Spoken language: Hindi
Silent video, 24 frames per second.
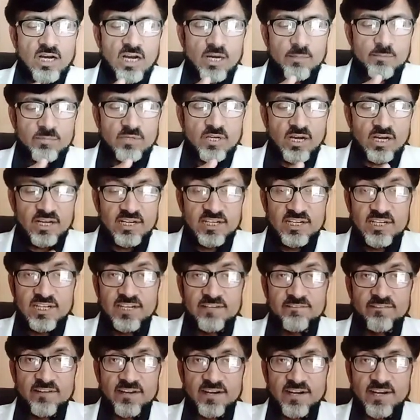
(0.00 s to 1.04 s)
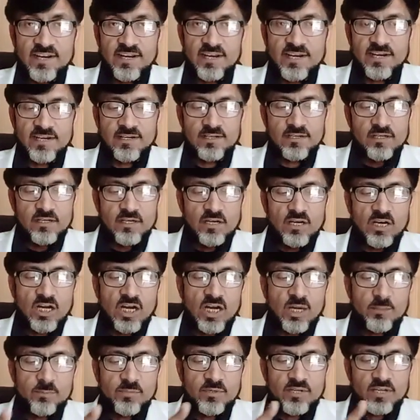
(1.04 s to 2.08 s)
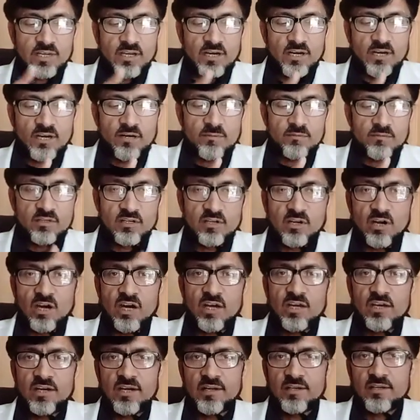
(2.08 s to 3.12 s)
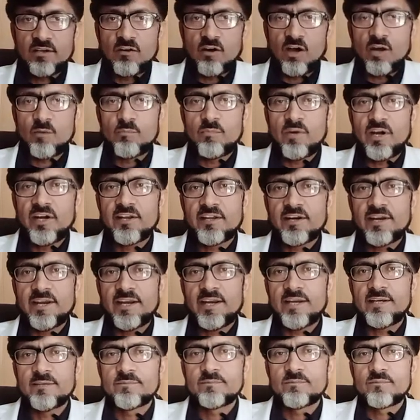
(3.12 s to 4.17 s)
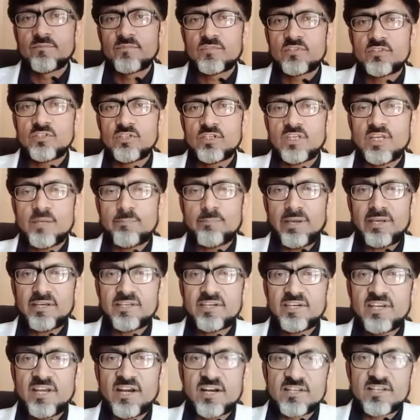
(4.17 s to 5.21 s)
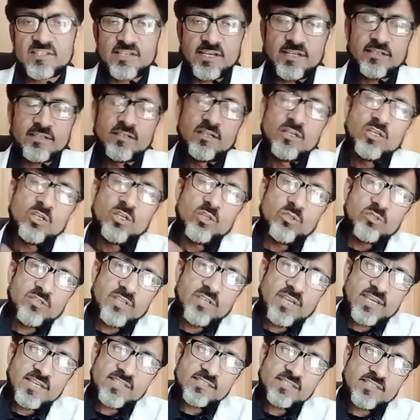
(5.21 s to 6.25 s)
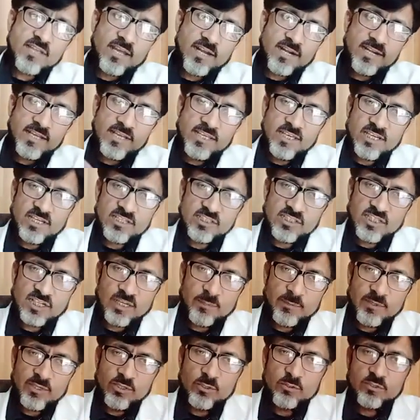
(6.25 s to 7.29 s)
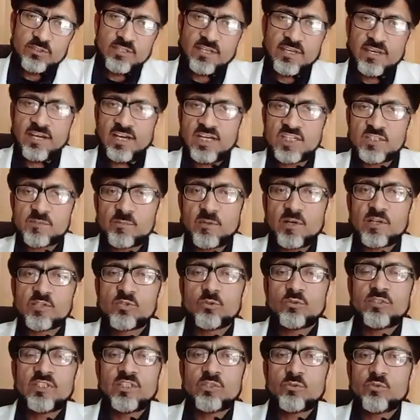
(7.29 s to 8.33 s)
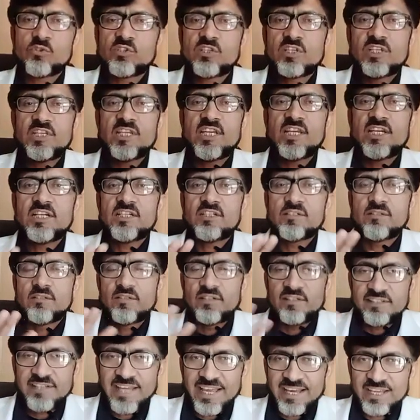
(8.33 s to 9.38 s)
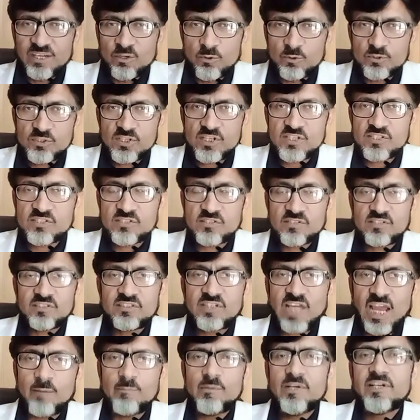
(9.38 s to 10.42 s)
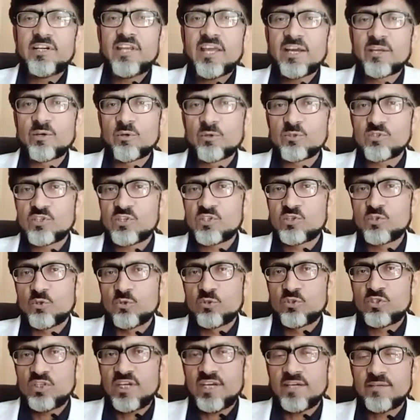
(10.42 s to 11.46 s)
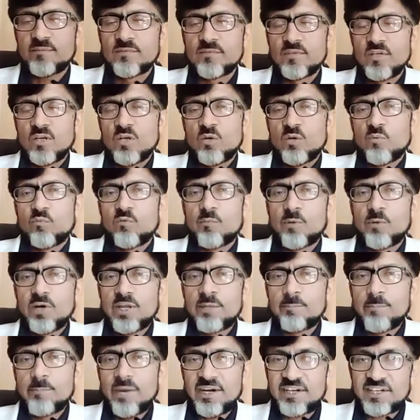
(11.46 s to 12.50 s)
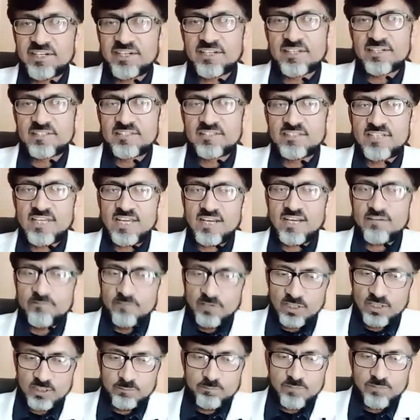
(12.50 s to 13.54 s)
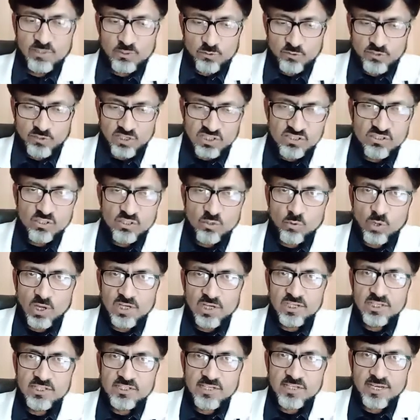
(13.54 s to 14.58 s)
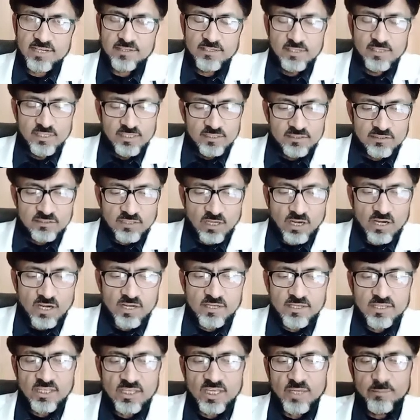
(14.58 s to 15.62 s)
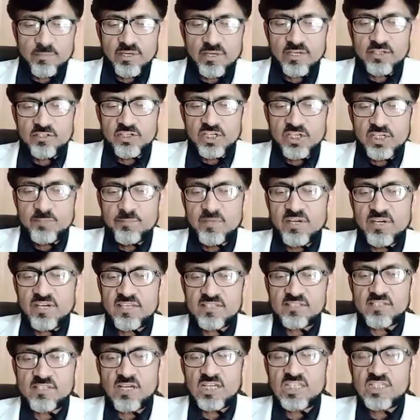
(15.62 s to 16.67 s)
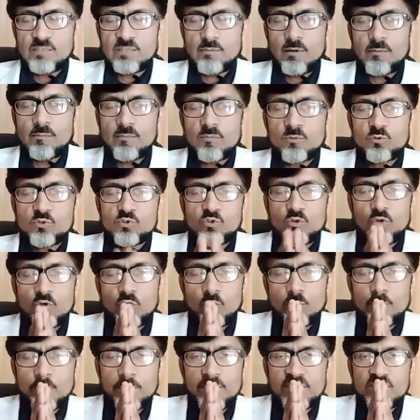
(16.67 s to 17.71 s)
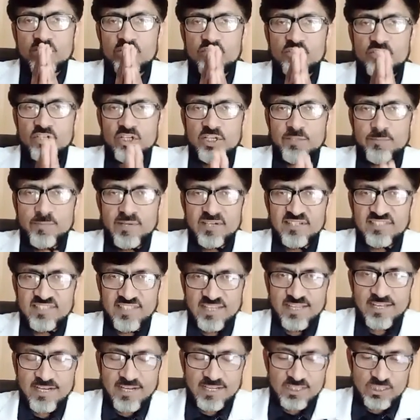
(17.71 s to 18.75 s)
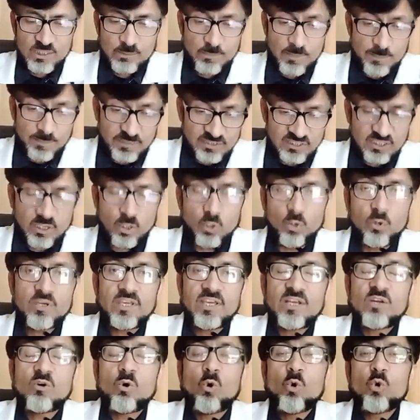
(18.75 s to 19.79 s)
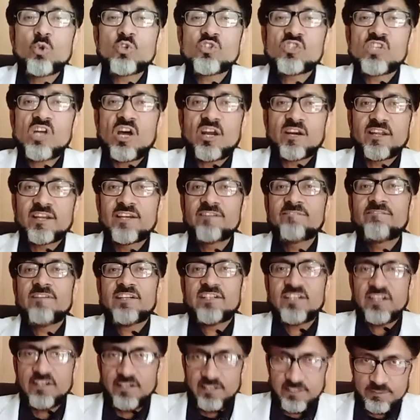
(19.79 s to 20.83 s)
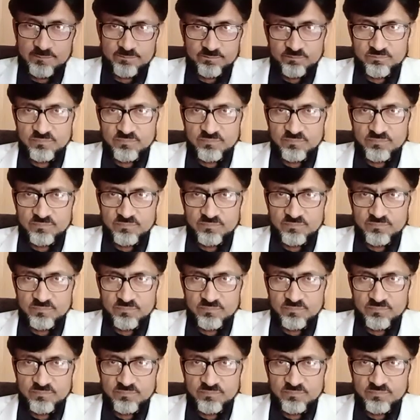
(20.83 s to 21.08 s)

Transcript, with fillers: आपका लिवर है आपके गाल गाल ब्लैडर है ठीक है पेंक्रियाज है ये सारे एक ही जगह पे ही होते हैं आसपास होते हैं तो इसके लिए डायग्नोसिस टाइमली डायग्नोसिस जो होती हैं वो बड़ी मैटर करती हैं वक्त पे जो टेस्ट करवा लिए जाएं ताकि हमें ट्रीटमेंट के साथ जब हम उसको होम्योपैथिक ट्रीटमेंट दे रहे हैं तो हमें पता हो कि कौन सा आर्गन इन्फेक्टेड है